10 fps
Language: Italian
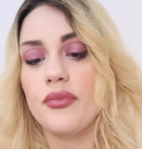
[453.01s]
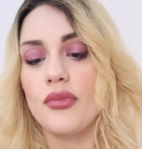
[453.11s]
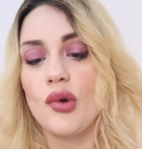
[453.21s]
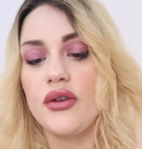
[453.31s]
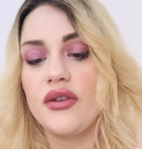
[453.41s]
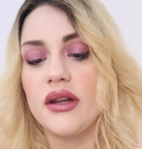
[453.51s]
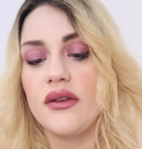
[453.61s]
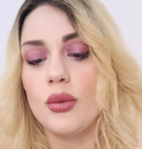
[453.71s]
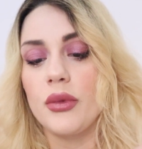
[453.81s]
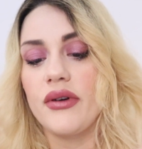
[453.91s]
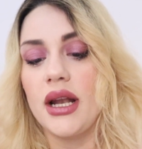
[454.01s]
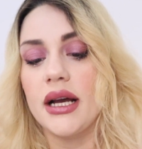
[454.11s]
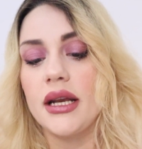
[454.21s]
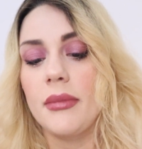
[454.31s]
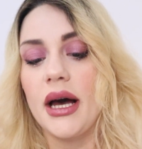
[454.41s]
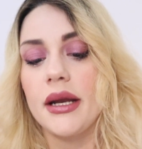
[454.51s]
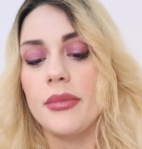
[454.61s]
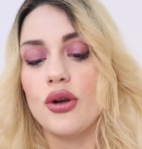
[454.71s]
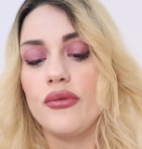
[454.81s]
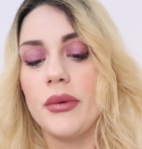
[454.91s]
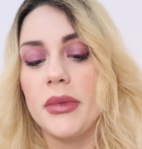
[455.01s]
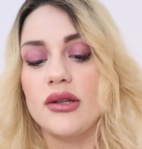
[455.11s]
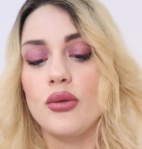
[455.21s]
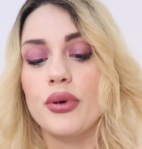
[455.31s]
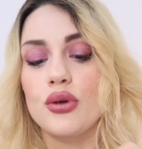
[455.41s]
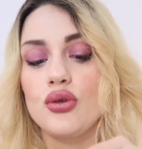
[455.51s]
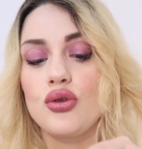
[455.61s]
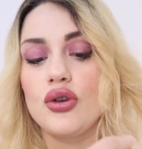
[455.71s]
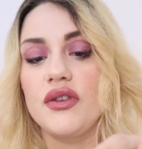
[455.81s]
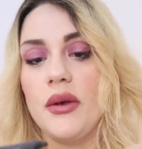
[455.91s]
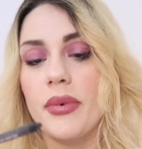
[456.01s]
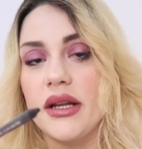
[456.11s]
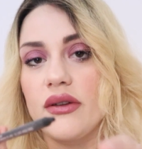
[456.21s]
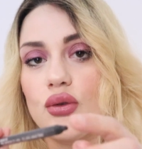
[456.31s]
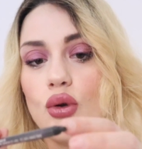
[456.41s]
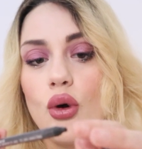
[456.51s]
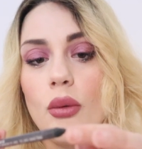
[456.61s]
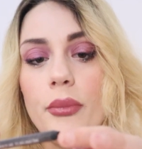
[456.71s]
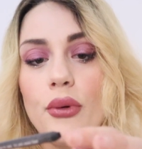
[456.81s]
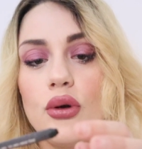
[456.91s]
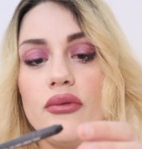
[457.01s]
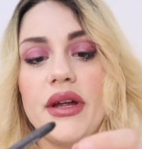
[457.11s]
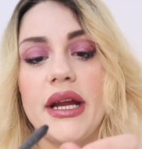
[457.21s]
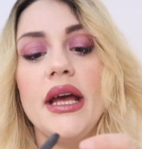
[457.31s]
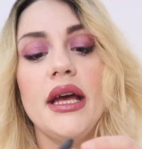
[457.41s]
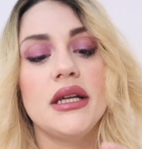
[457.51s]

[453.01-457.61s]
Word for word: Mm, questo adesso mi fa lacrimare perché ovviamente un prodotto così prende solo polvere,